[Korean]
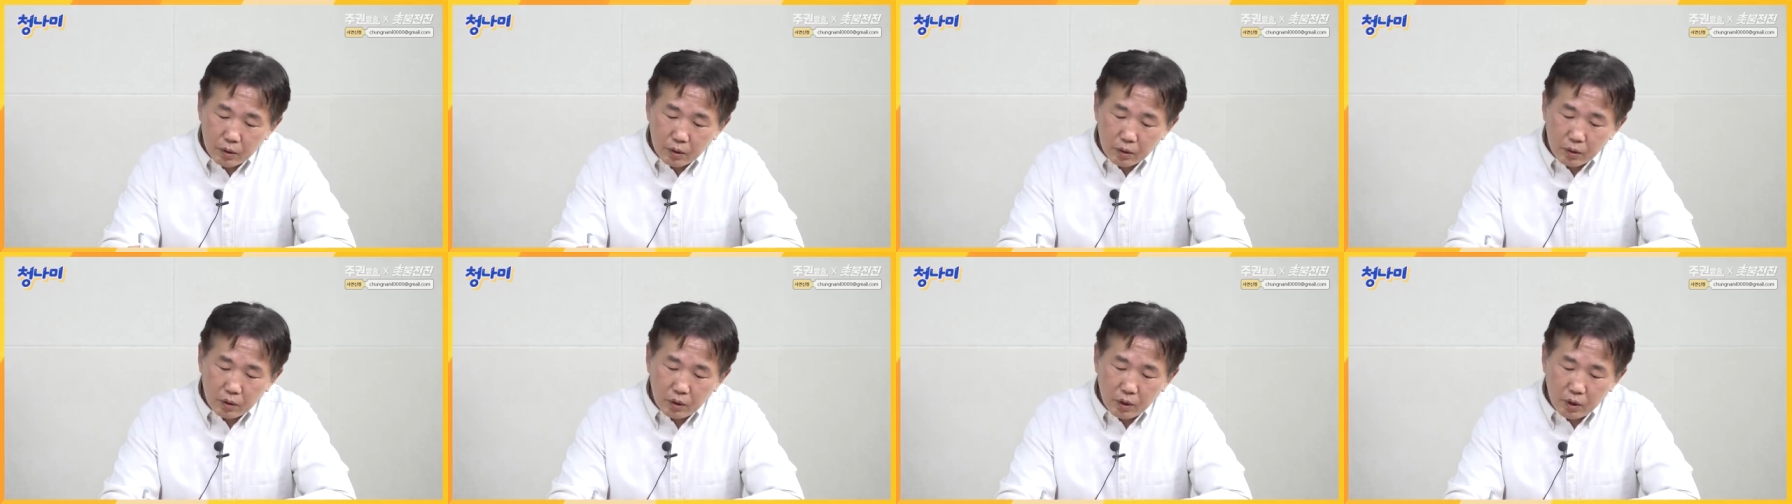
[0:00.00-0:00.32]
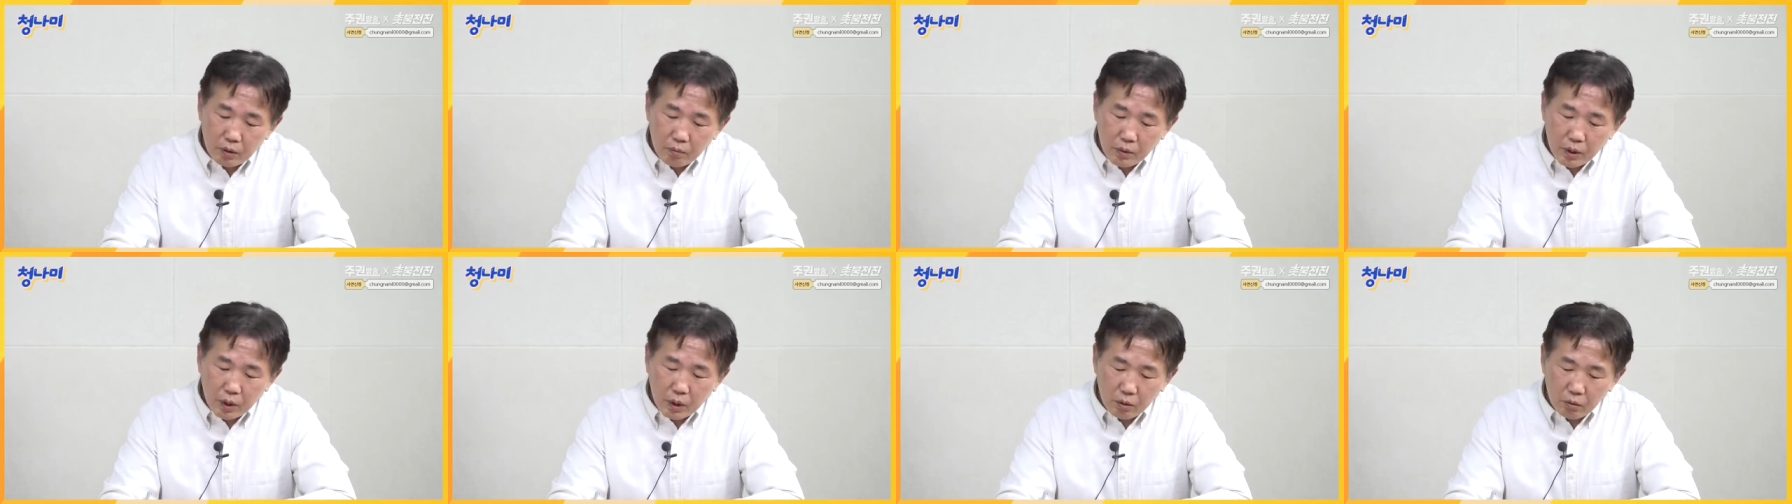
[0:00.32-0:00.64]
그
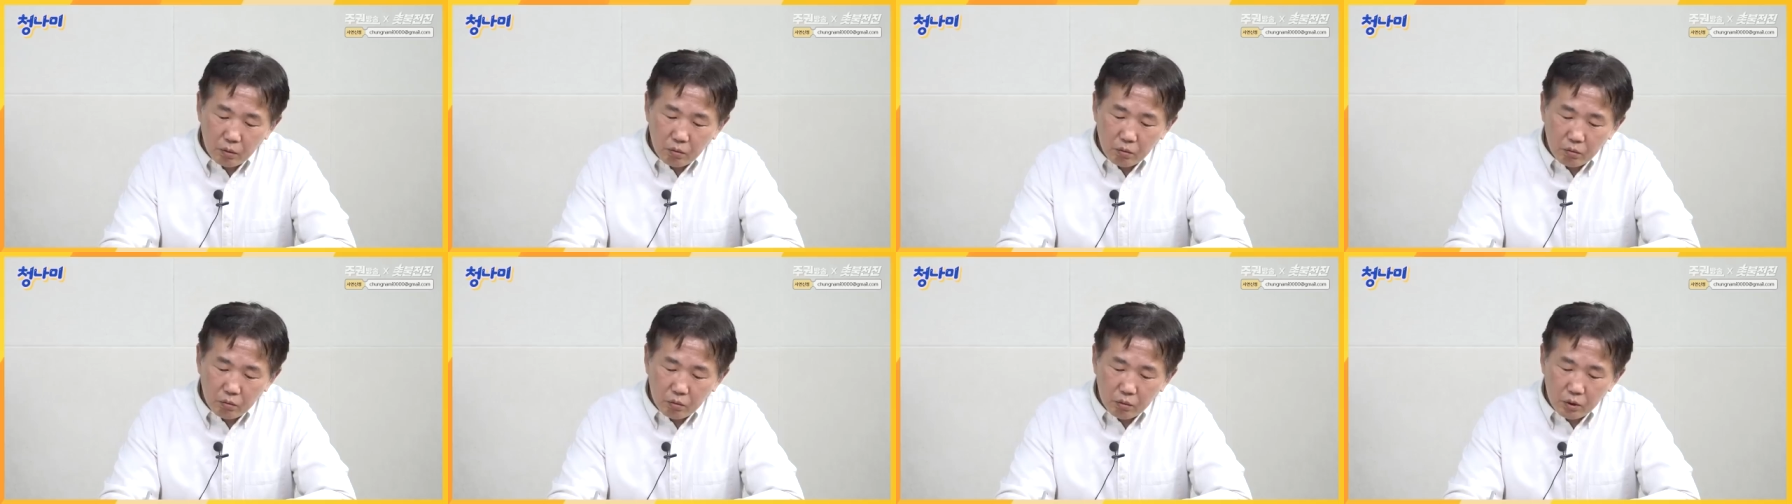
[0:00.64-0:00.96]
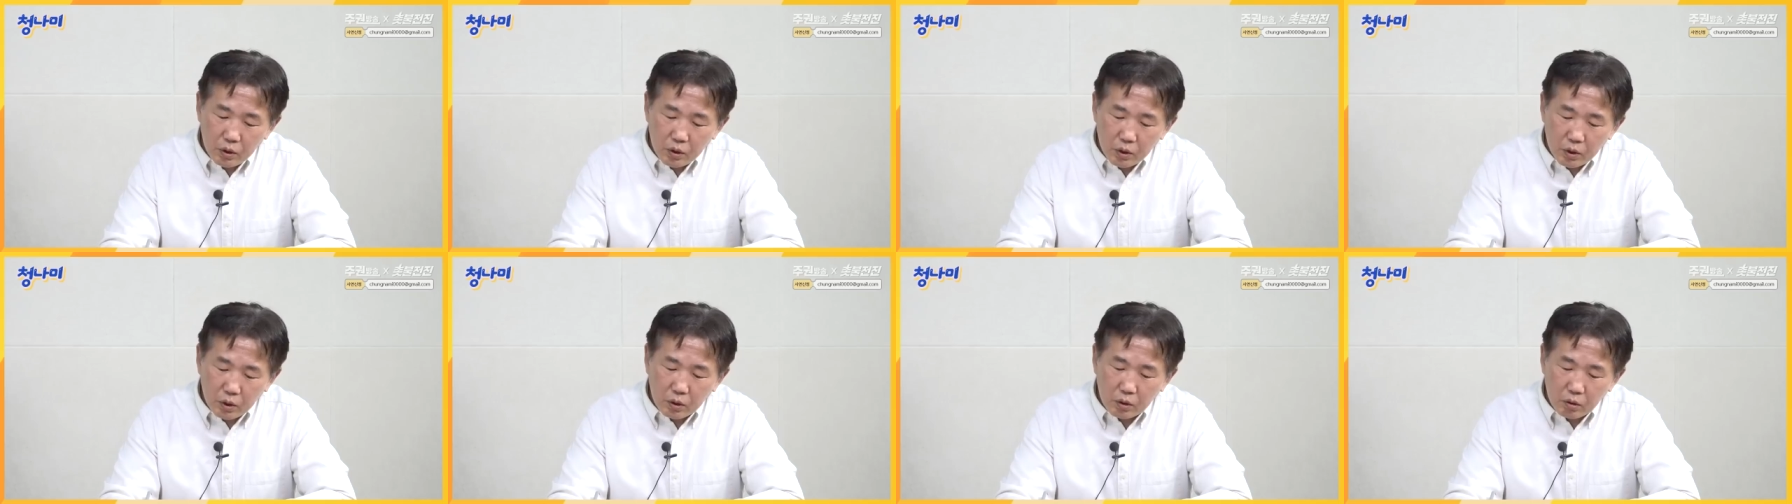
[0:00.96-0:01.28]
다음에
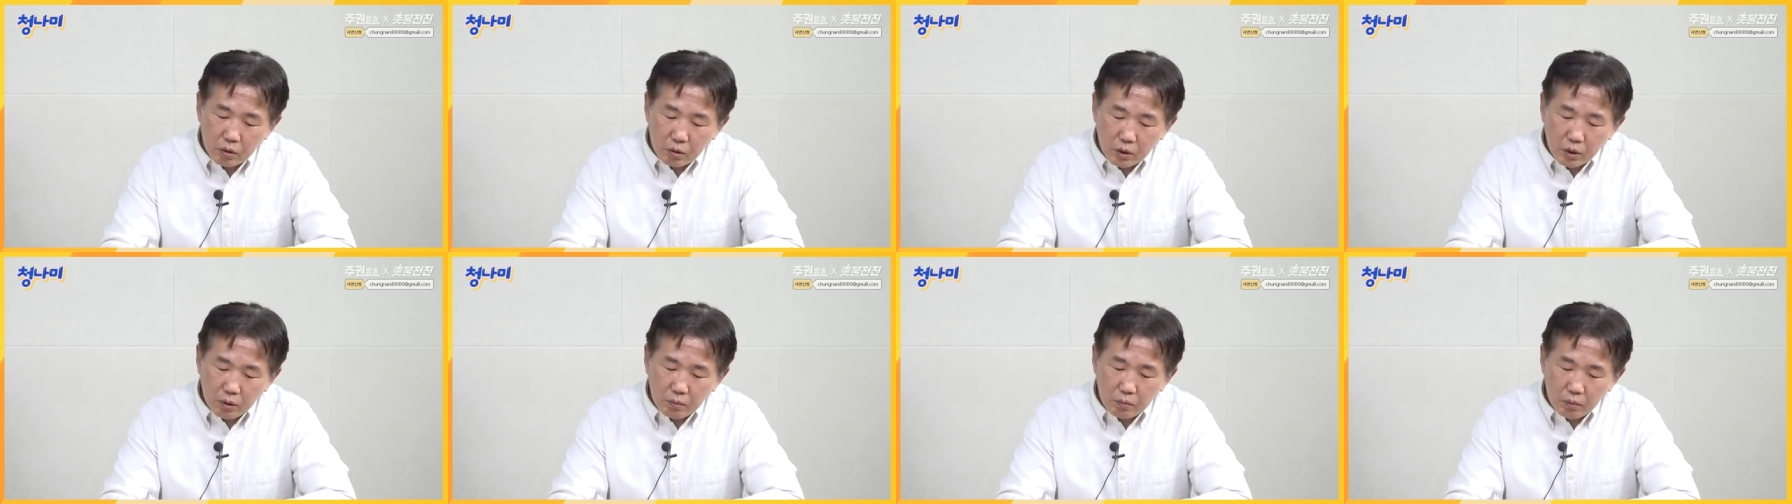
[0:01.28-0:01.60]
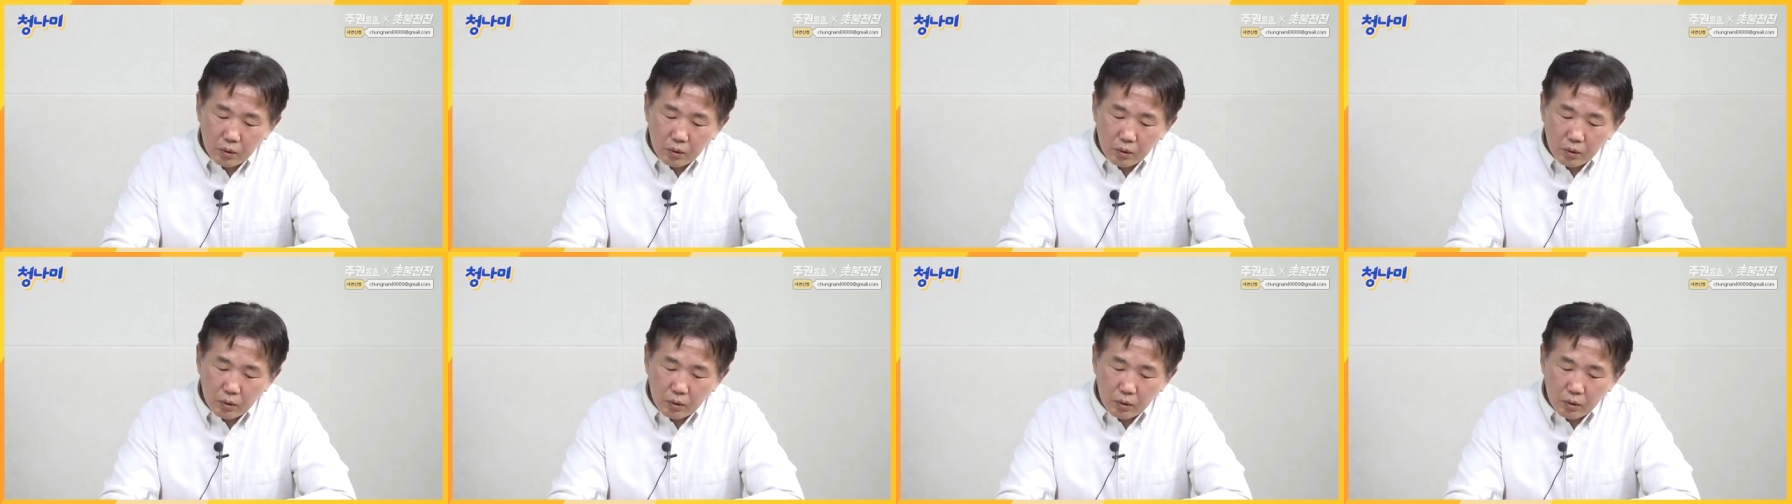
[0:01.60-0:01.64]
한동훈이 이제 그렇다